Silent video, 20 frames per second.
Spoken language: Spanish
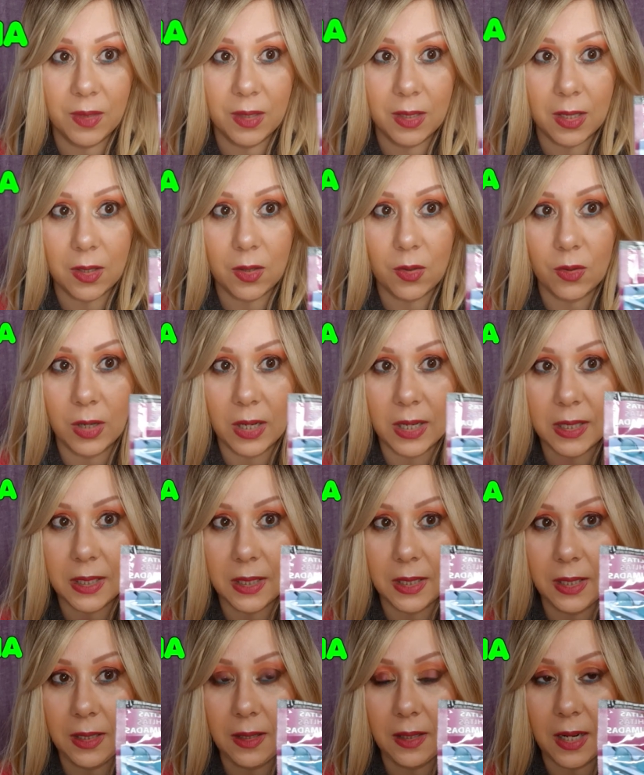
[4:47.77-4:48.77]
que son
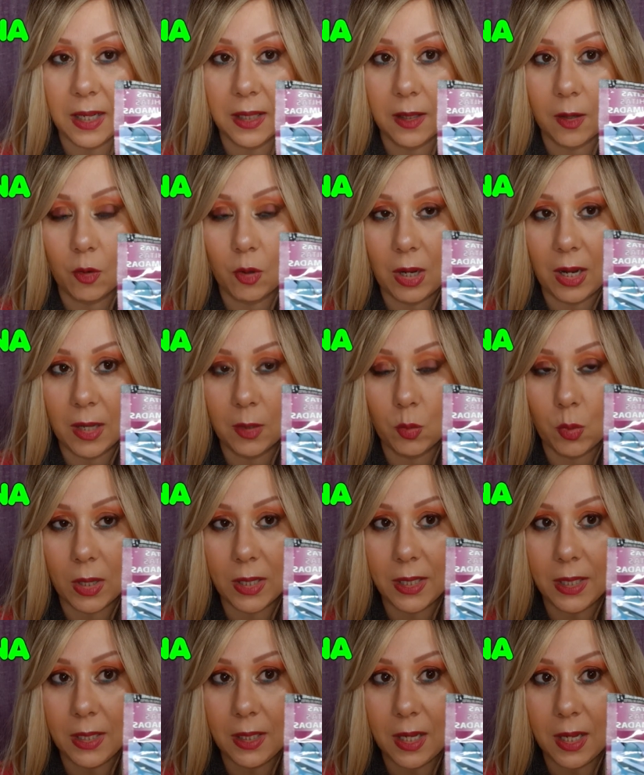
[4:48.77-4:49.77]
así, de las,
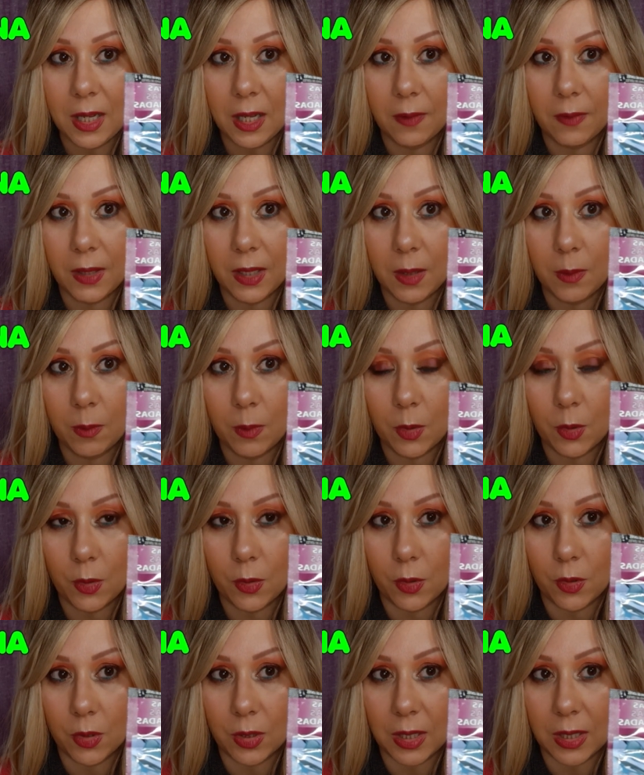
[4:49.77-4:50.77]
toallitas que vienen
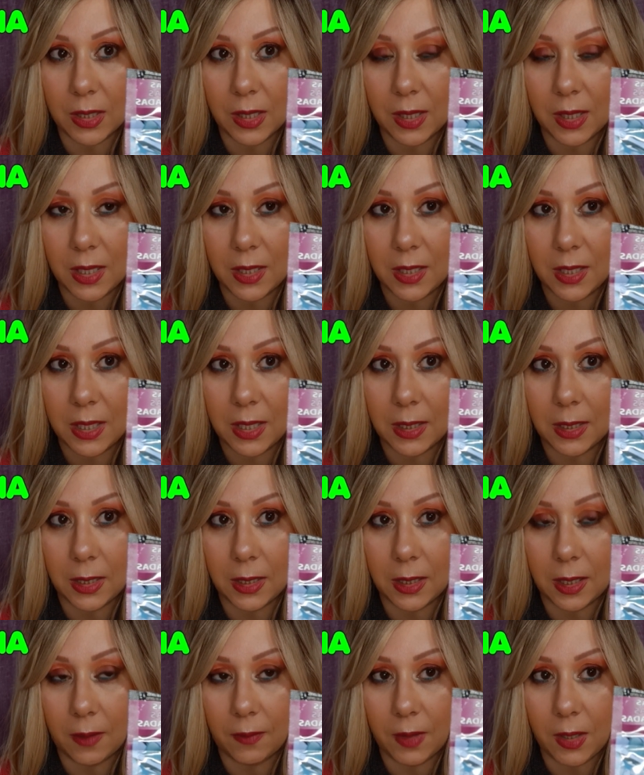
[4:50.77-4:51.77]
monodosis, así de chiquititas.